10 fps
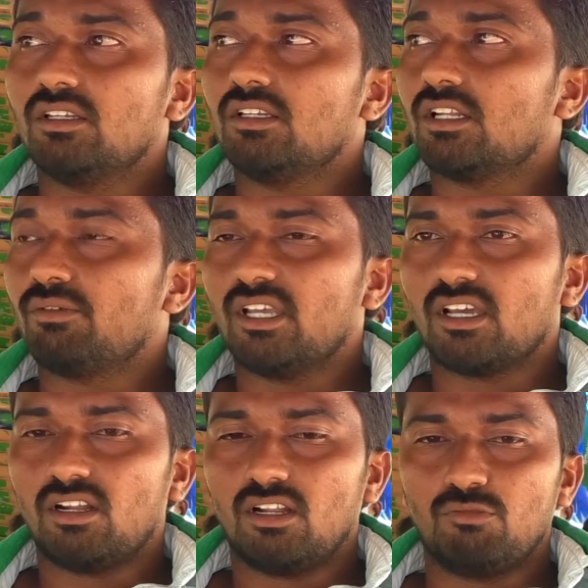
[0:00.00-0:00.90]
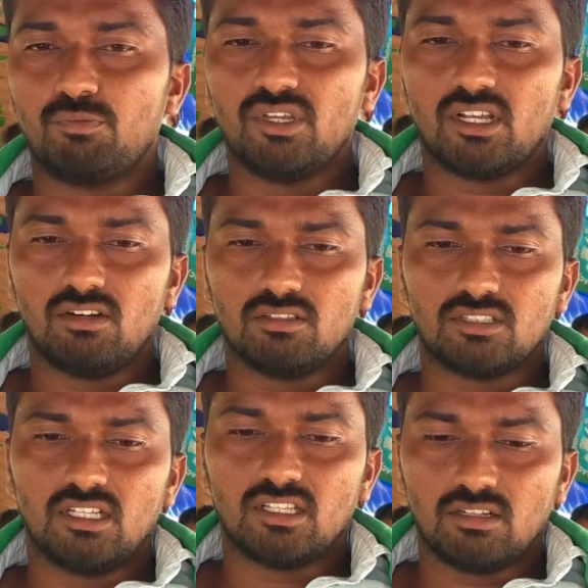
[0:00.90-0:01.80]
ఈ ఇరవై ఎకరాలు ముప్పై ఎకరాలు
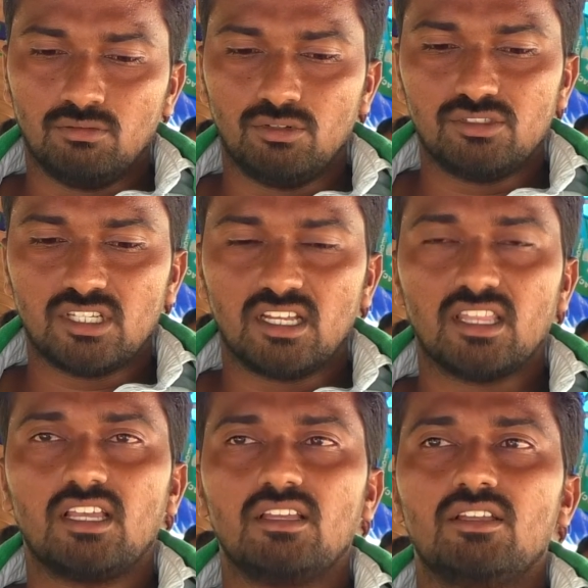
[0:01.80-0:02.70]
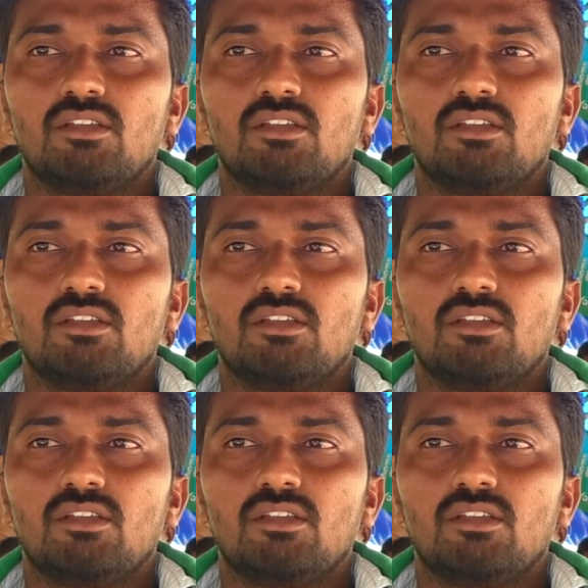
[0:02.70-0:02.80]
ఇస్తా అన్నారు గురించే కదా